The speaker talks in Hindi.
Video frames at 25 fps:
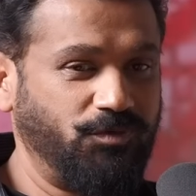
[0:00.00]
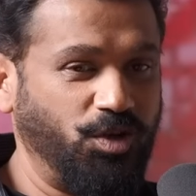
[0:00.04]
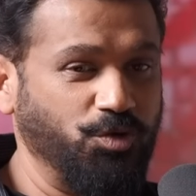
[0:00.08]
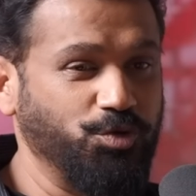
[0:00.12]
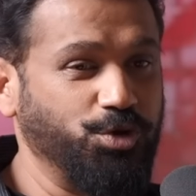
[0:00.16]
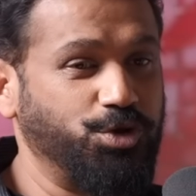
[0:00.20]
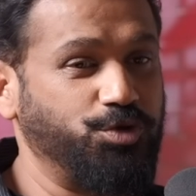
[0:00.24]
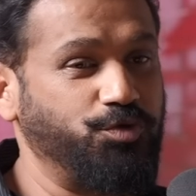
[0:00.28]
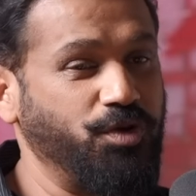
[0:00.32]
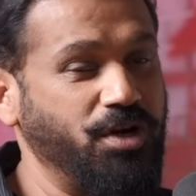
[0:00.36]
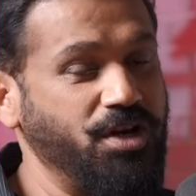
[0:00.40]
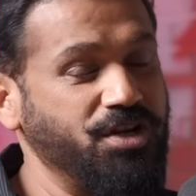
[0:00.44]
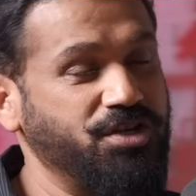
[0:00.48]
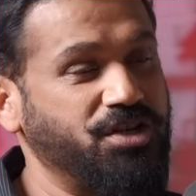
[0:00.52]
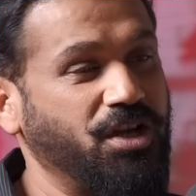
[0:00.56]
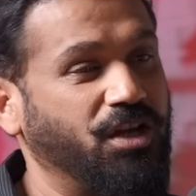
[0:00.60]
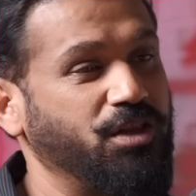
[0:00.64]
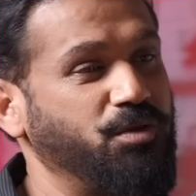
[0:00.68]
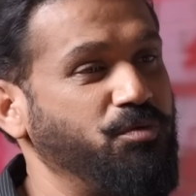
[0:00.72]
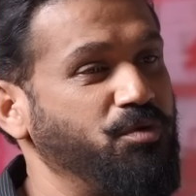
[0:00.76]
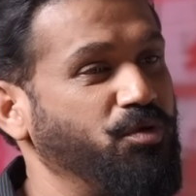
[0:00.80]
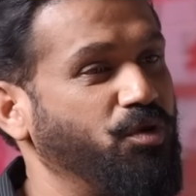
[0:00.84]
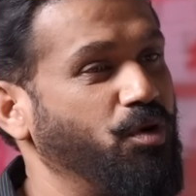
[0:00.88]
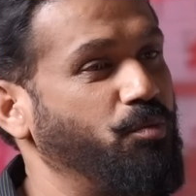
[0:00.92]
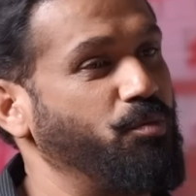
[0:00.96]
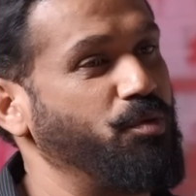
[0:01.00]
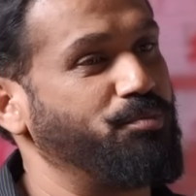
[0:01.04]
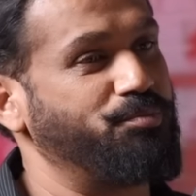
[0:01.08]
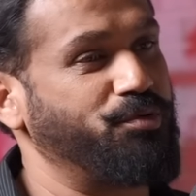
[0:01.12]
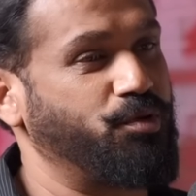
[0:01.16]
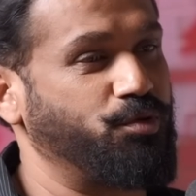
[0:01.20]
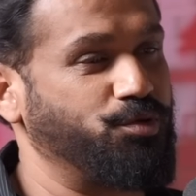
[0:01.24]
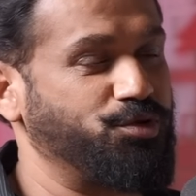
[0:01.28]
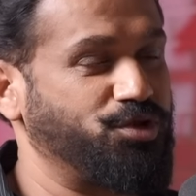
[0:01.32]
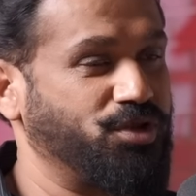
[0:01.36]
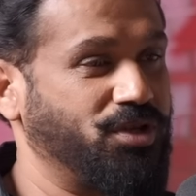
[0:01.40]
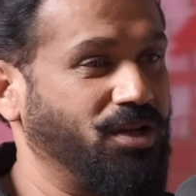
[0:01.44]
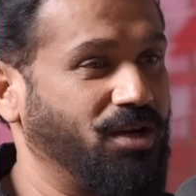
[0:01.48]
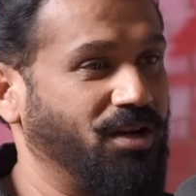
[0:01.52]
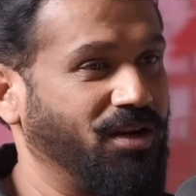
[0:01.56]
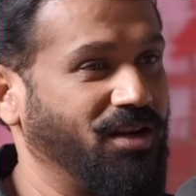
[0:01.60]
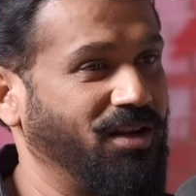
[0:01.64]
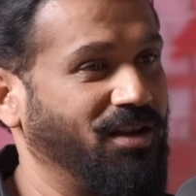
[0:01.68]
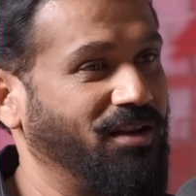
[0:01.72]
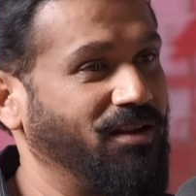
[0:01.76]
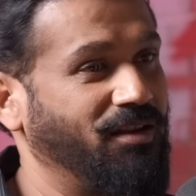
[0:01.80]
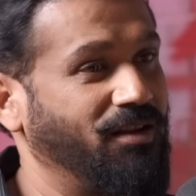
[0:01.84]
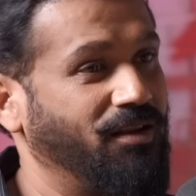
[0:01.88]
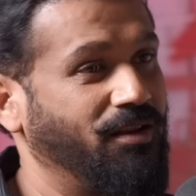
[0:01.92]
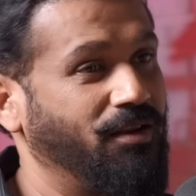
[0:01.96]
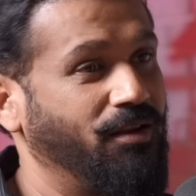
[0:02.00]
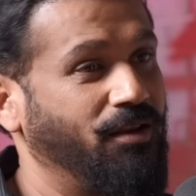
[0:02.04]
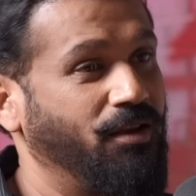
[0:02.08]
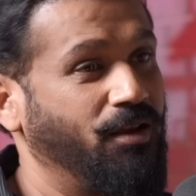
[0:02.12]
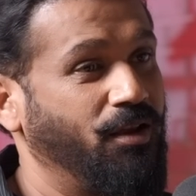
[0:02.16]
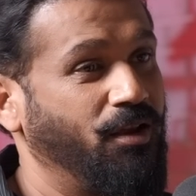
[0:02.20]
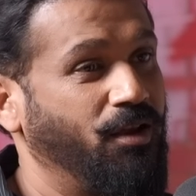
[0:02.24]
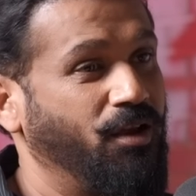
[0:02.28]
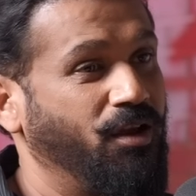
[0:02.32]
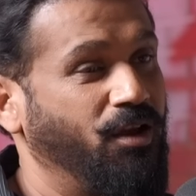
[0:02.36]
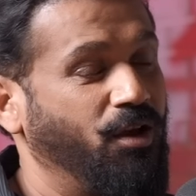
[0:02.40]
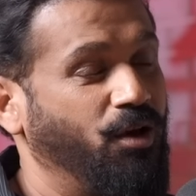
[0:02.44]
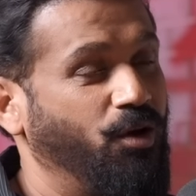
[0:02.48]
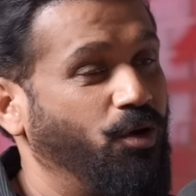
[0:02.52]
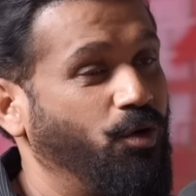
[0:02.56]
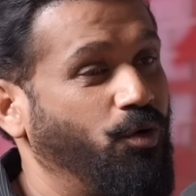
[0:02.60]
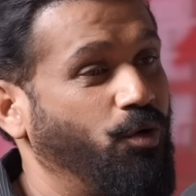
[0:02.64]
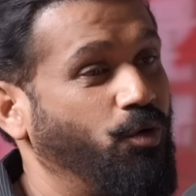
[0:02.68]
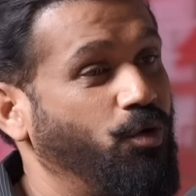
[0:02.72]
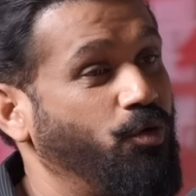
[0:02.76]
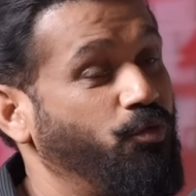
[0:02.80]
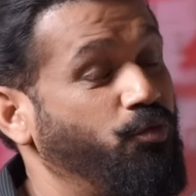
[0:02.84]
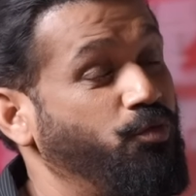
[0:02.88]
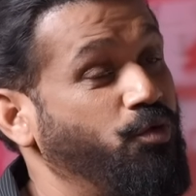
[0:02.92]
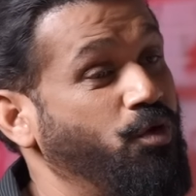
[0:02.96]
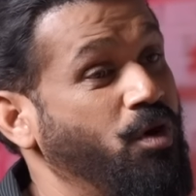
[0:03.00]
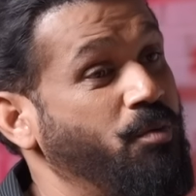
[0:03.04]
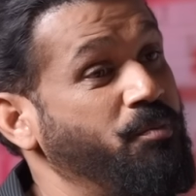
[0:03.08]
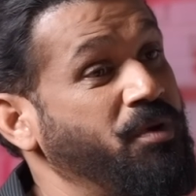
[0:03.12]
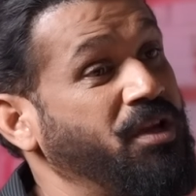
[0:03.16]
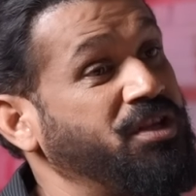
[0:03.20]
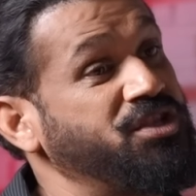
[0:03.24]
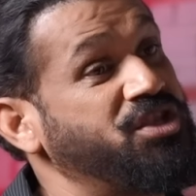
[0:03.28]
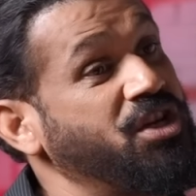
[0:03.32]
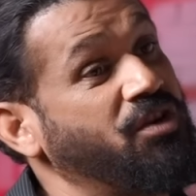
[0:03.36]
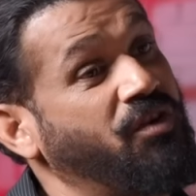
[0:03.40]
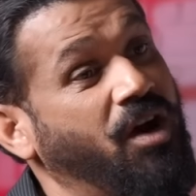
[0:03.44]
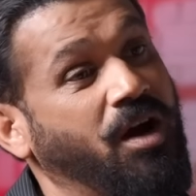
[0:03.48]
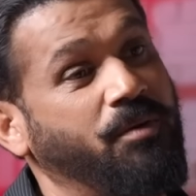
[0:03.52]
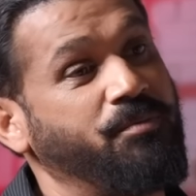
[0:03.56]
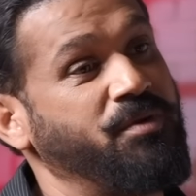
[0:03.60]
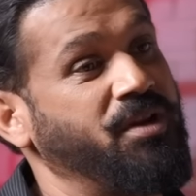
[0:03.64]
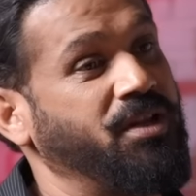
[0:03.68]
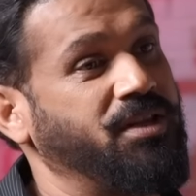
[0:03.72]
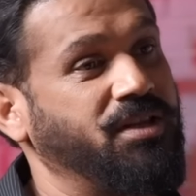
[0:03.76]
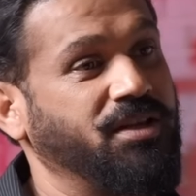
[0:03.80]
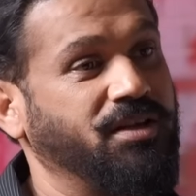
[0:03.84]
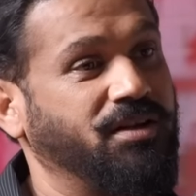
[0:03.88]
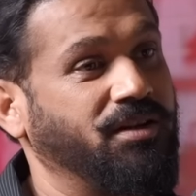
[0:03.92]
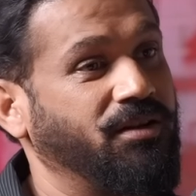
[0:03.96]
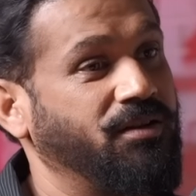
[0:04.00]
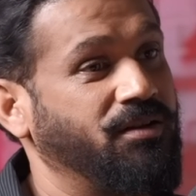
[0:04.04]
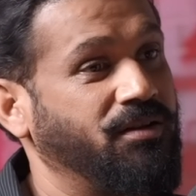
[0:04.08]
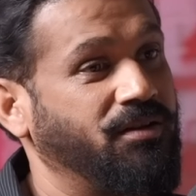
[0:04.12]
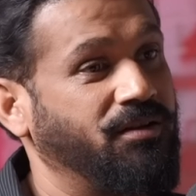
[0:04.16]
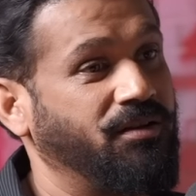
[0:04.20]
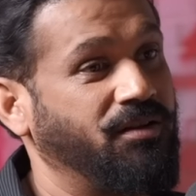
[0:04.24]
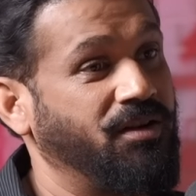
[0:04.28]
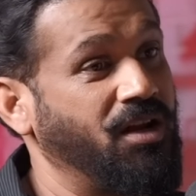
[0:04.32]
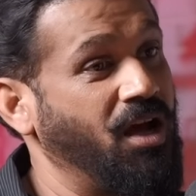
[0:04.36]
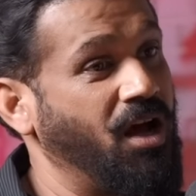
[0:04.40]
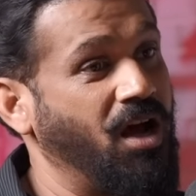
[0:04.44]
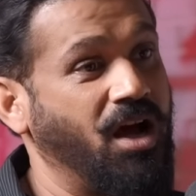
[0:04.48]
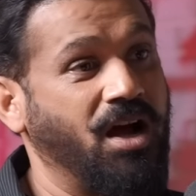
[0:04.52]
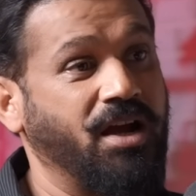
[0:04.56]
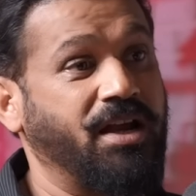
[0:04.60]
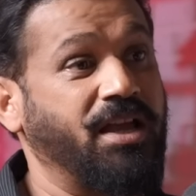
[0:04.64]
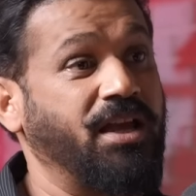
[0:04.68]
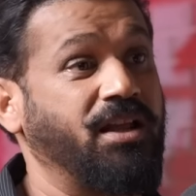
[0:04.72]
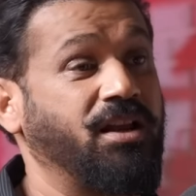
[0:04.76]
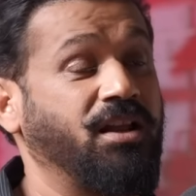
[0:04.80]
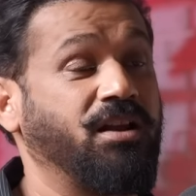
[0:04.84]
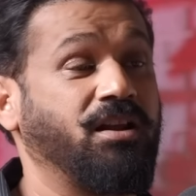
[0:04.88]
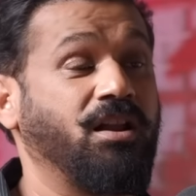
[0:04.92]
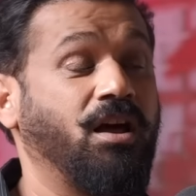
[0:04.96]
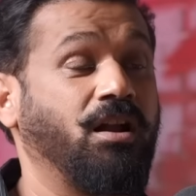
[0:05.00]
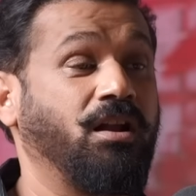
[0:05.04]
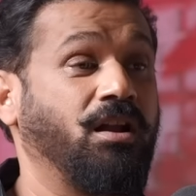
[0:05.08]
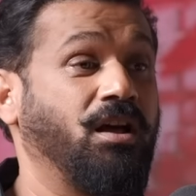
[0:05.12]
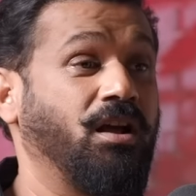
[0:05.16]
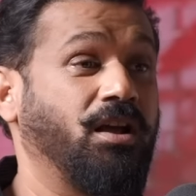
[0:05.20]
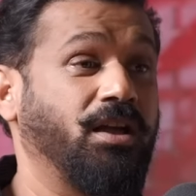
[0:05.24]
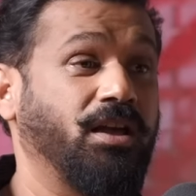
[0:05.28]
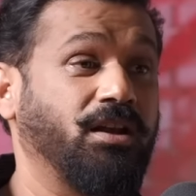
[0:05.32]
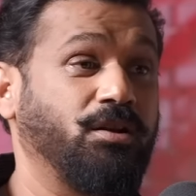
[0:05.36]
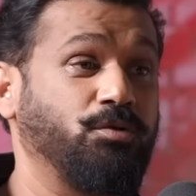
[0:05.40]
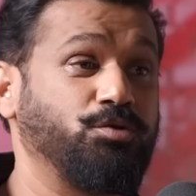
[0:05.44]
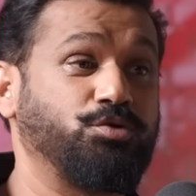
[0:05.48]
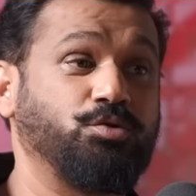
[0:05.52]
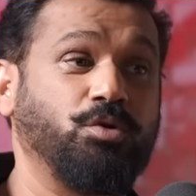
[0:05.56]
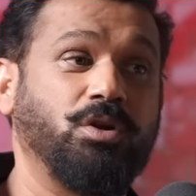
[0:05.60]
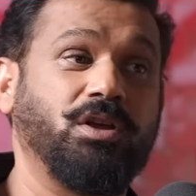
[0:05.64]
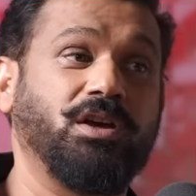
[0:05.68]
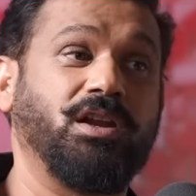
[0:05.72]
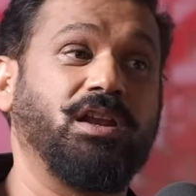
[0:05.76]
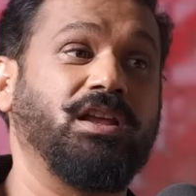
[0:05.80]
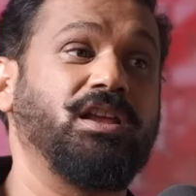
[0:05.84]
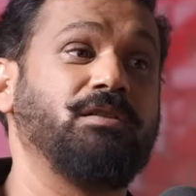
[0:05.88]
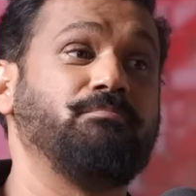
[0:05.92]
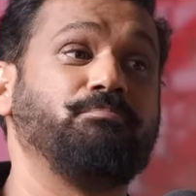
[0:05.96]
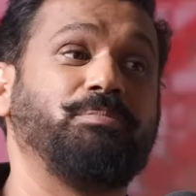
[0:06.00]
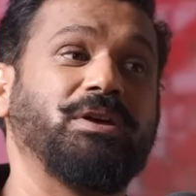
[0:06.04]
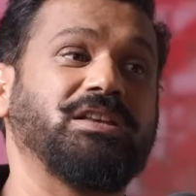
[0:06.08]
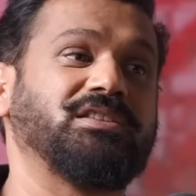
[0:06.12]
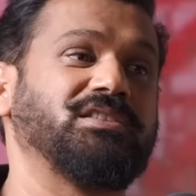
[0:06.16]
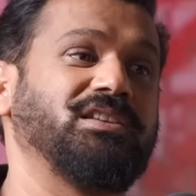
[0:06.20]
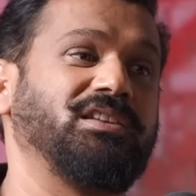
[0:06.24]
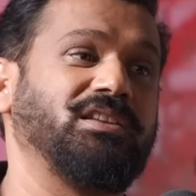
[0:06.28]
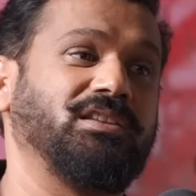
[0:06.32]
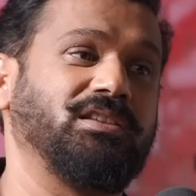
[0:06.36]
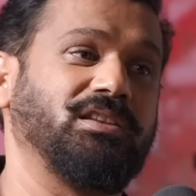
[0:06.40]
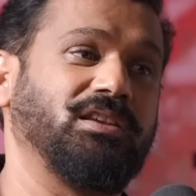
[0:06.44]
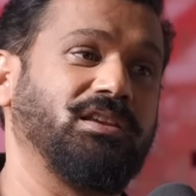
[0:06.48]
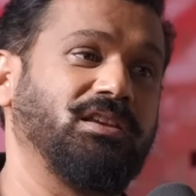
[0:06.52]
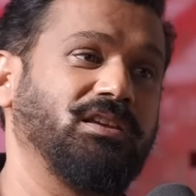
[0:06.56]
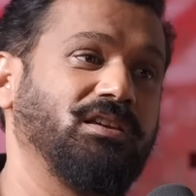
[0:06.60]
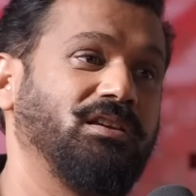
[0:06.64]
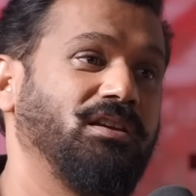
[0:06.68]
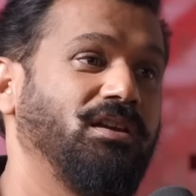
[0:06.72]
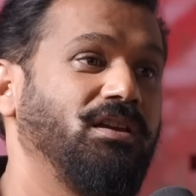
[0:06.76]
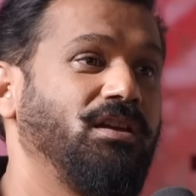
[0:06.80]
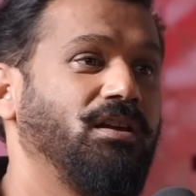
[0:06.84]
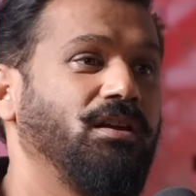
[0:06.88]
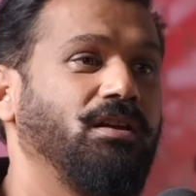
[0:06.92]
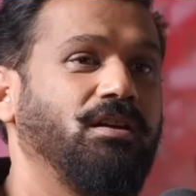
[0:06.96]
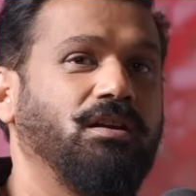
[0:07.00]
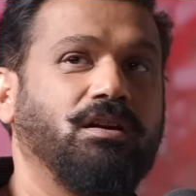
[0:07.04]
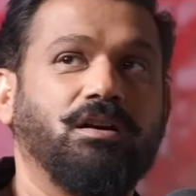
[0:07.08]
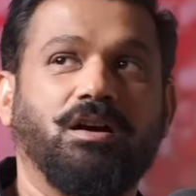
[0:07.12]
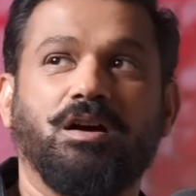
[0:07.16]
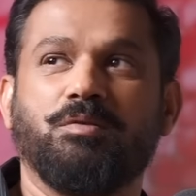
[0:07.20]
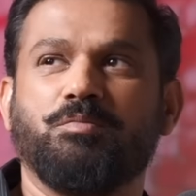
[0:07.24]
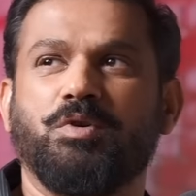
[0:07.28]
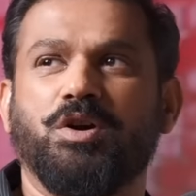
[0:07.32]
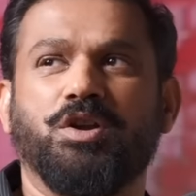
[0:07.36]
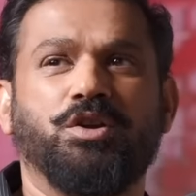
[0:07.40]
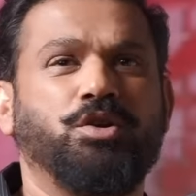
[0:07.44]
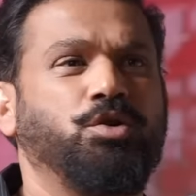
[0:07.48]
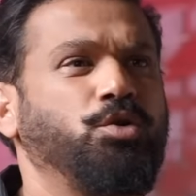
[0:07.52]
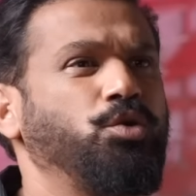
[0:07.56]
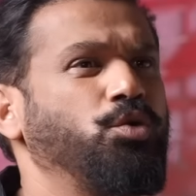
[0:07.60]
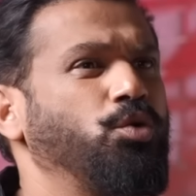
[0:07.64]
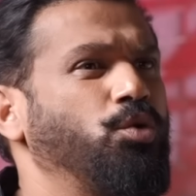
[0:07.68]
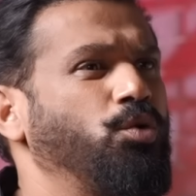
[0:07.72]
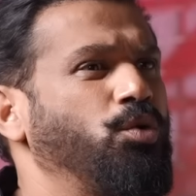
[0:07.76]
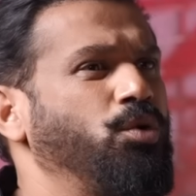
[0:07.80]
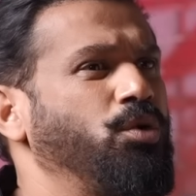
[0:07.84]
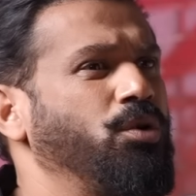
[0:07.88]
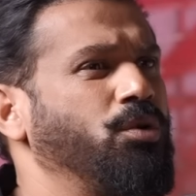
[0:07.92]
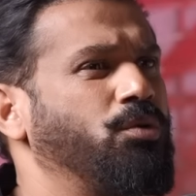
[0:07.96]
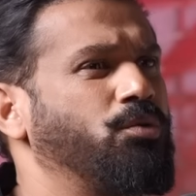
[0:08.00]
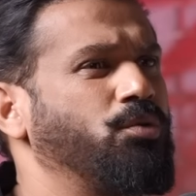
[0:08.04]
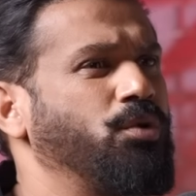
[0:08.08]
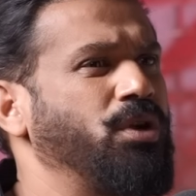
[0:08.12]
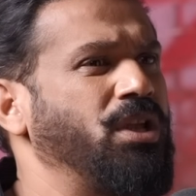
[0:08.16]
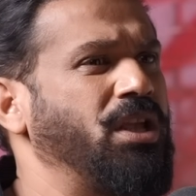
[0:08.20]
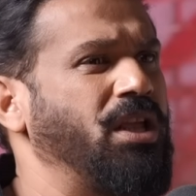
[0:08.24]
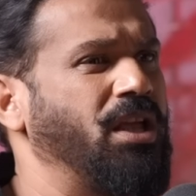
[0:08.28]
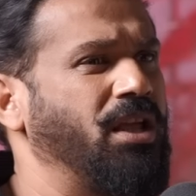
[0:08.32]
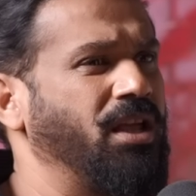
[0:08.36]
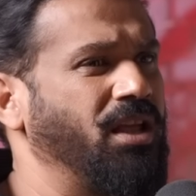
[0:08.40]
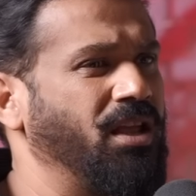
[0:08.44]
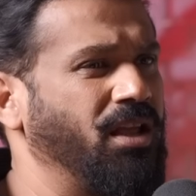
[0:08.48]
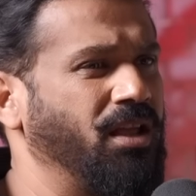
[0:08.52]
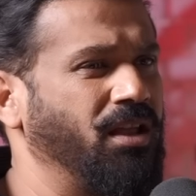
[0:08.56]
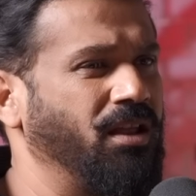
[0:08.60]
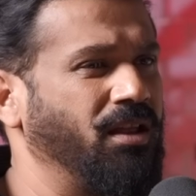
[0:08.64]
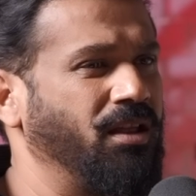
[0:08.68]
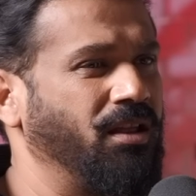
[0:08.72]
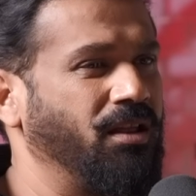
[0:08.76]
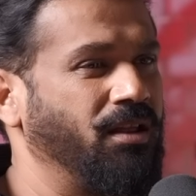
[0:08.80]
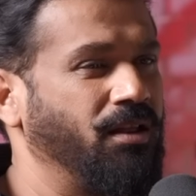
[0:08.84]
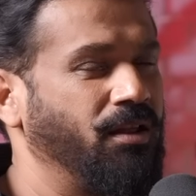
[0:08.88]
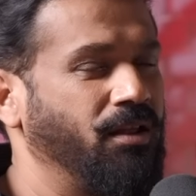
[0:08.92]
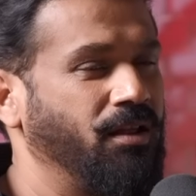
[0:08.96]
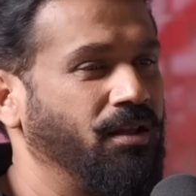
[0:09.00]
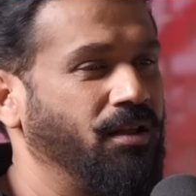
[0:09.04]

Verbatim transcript: वो स्वीडिश आदमी को हम अप्रोच कर रहे हैं और वो हमें जवाब नहीं दे रहा ना हाँ कह रहा ना ना कह रहा उसको लग रहा है कि हम पैसे नहीं देंगे हम अननोन कोई हैं